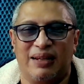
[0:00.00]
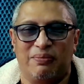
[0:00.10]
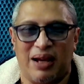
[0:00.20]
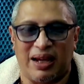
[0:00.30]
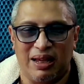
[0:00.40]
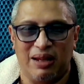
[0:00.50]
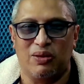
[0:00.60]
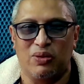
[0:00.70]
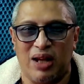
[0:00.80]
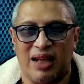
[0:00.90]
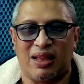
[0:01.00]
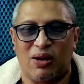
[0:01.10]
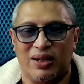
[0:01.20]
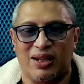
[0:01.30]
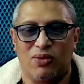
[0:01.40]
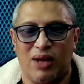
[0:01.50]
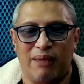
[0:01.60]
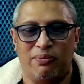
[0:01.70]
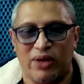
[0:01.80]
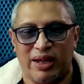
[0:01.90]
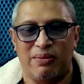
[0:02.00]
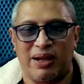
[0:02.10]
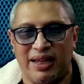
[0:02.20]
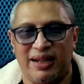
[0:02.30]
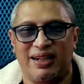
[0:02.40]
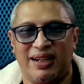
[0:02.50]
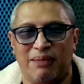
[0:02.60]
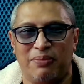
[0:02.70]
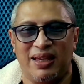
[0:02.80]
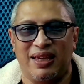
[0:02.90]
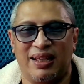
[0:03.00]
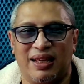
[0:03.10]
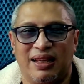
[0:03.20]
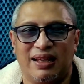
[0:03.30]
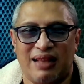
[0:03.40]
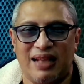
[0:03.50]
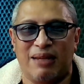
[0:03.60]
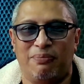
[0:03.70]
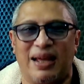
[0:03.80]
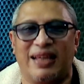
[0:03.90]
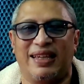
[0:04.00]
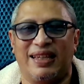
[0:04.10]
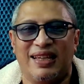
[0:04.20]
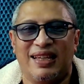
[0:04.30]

makin udah tahun kedua mungkin makin lebih tajam lagi.